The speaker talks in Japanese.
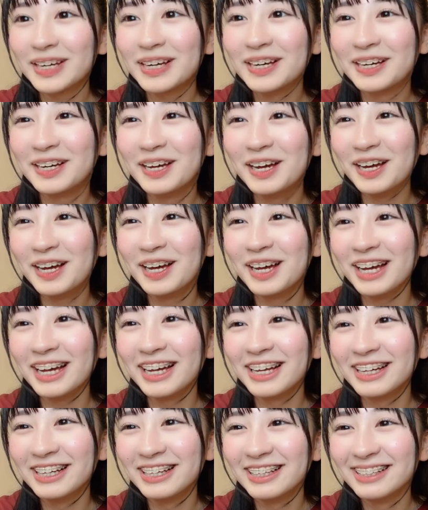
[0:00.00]

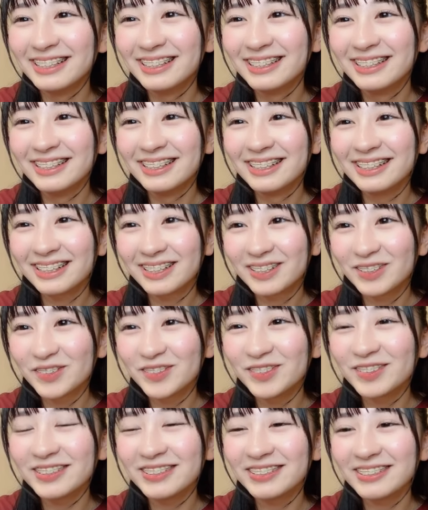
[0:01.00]
いや
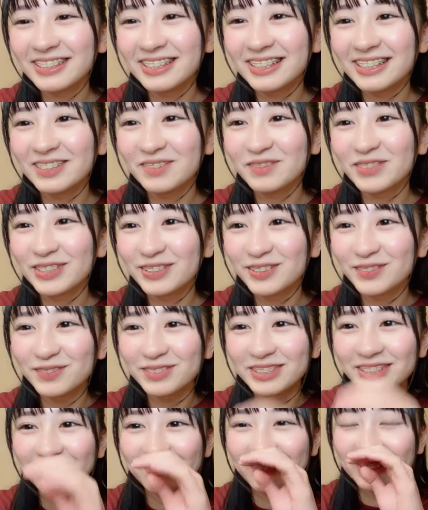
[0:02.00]
本当に恵
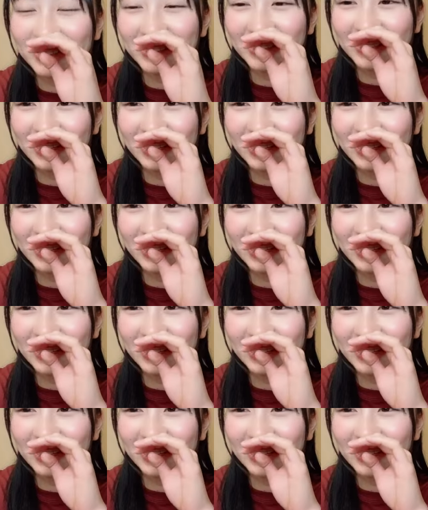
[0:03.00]
まれまし